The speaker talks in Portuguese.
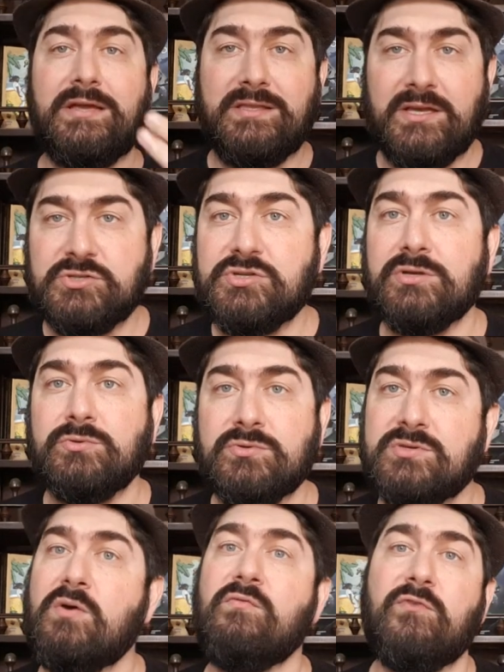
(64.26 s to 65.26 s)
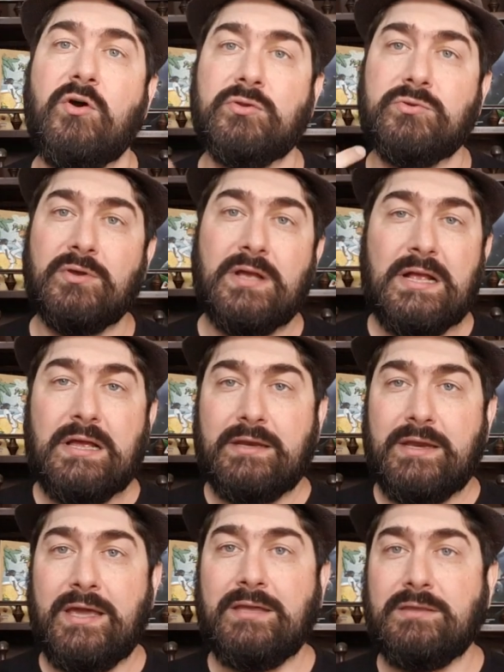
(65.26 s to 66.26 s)
e deixando o seu voto.
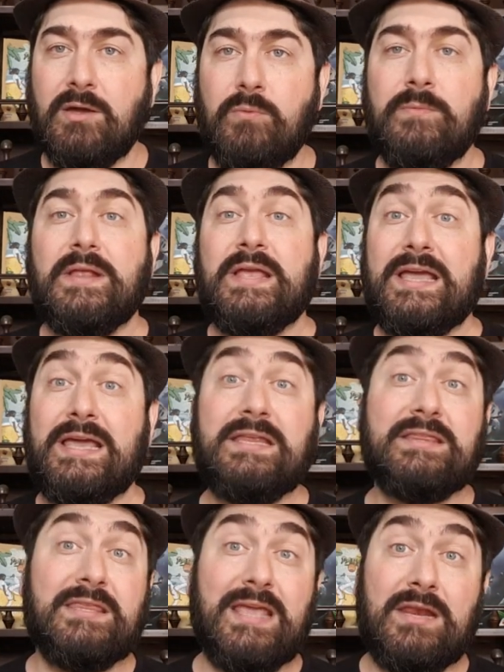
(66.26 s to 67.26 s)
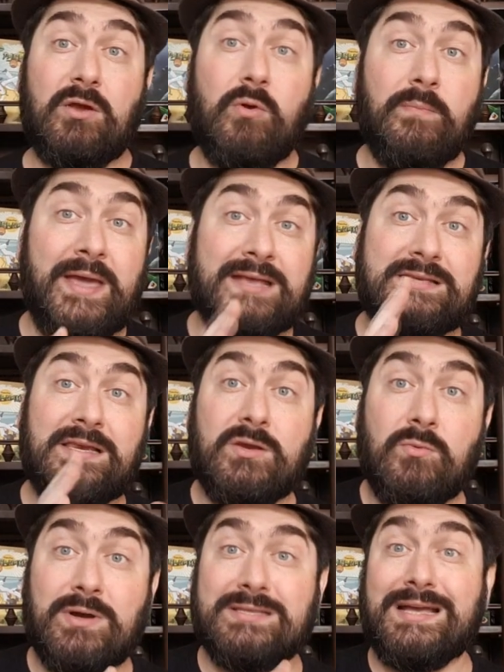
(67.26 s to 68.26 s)
Né? Então ele, ele começa ali
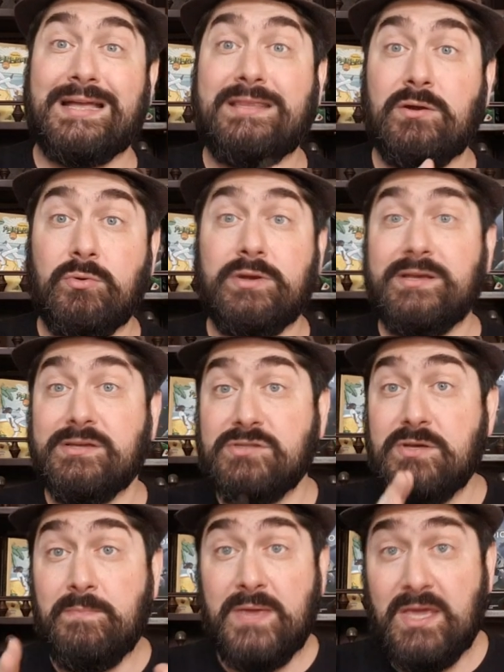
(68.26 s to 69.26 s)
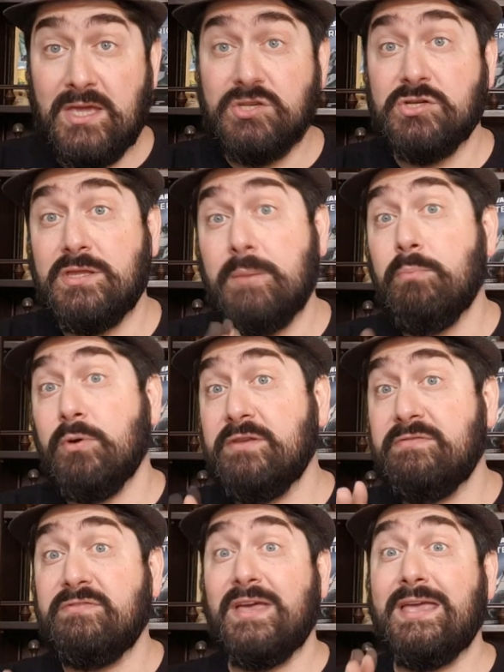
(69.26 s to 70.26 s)
com as categorias de mídia,
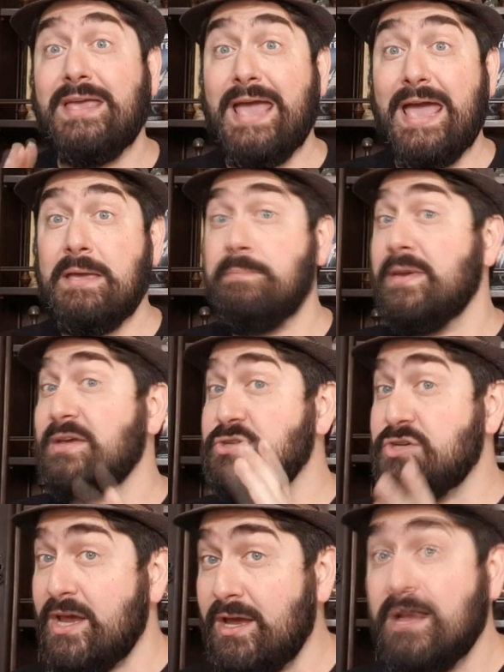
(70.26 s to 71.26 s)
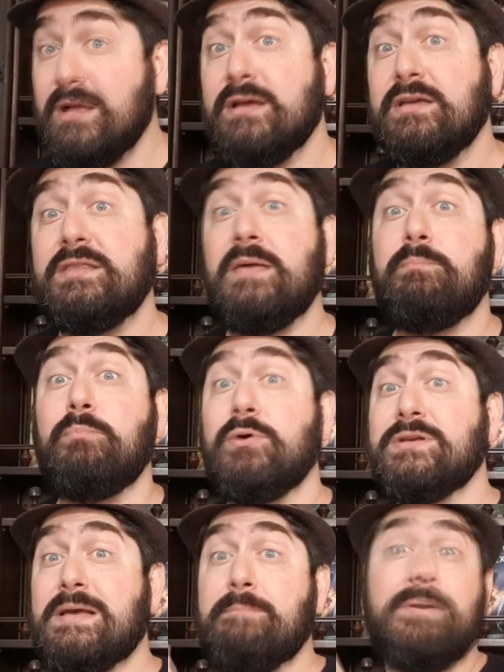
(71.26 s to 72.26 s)
depois vem RPG e
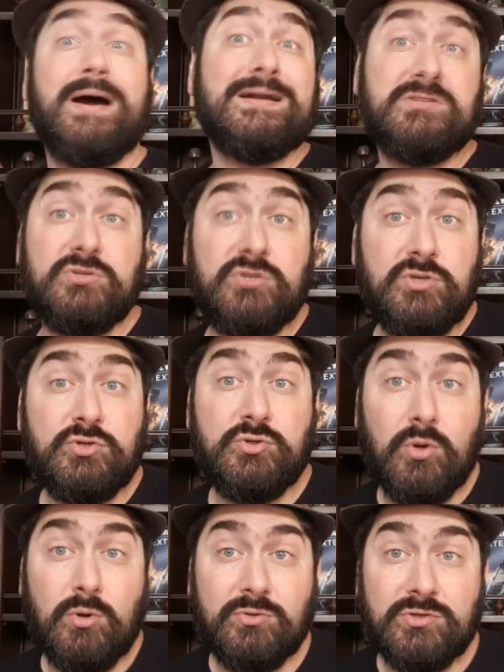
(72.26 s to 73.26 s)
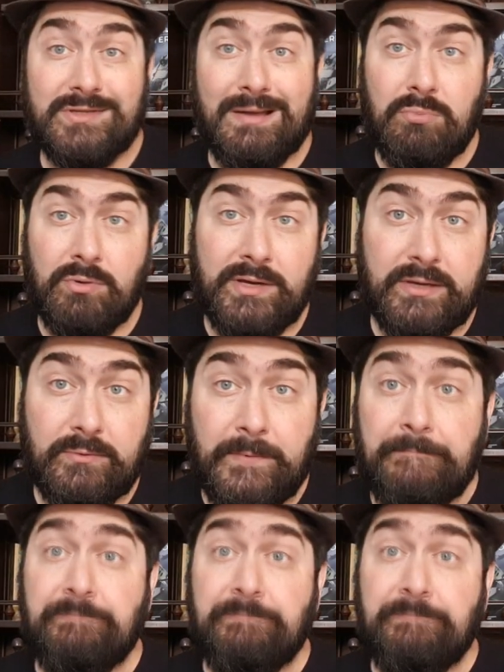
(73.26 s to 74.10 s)
depois a parte de jogo de tabuleiro.